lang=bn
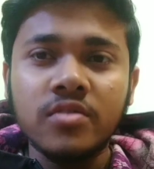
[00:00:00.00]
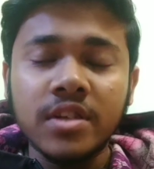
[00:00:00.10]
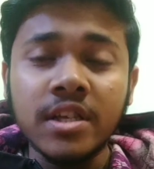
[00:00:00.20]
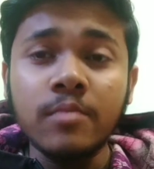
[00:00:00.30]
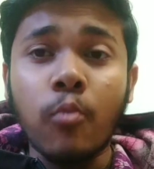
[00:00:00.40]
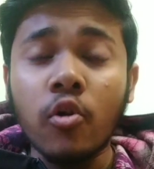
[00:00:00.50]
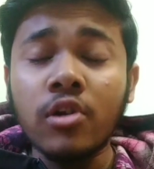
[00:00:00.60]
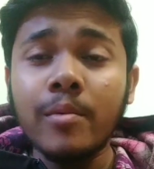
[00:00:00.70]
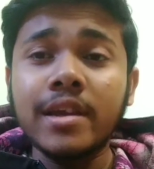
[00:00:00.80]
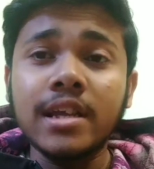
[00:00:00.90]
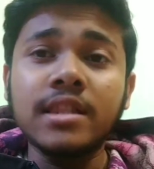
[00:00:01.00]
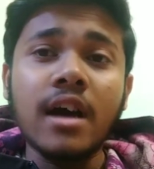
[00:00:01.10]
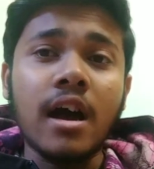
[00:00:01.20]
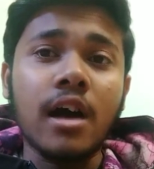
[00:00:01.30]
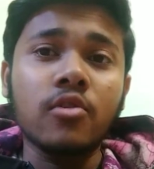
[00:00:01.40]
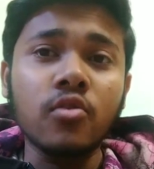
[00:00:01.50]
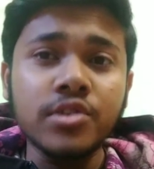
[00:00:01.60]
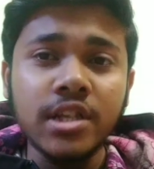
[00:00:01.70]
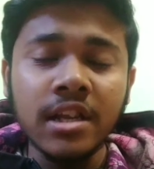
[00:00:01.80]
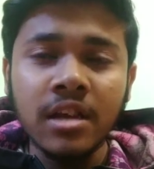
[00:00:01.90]
তিনি বড় ক্লাবে খেলতে আগ্রহী
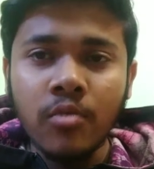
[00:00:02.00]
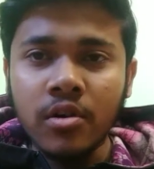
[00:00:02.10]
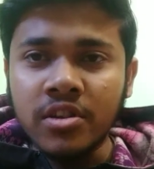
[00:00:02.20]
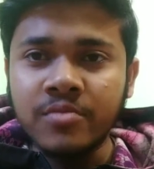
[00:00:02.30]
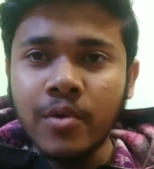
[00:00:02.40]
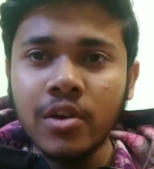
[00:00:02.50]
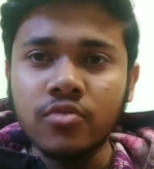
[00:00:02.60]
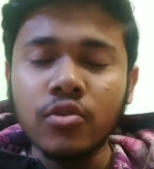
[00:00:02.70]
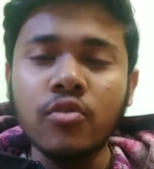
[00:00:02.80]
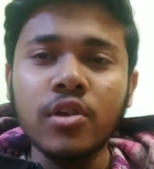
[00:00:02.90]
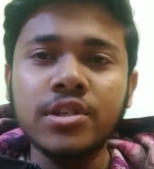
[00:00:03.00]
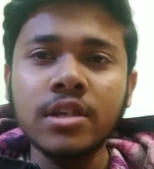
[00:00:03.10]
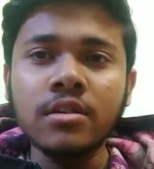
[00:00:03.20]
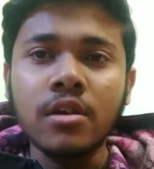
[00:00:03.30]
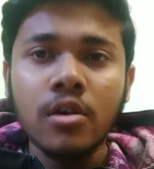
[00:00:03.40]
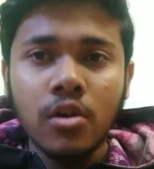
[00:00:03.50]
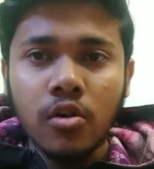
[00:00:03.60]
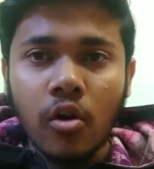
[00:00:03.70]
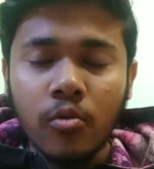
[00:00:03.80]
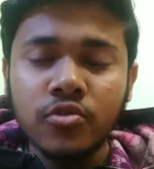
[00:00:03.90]
ছিলেন এবং ইস্টবেঙ্গলে সই করেছেন
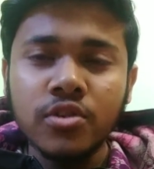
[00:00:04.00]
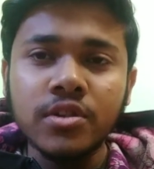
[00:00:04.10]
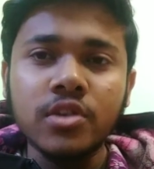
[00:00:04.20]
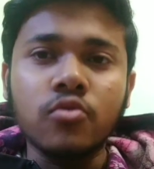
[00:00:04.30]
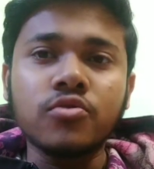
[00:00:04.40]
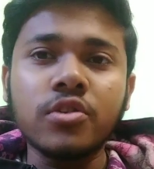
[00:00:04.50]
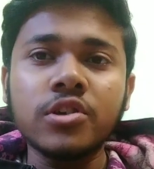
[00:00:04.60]
অবশ্যই তিনি খুশি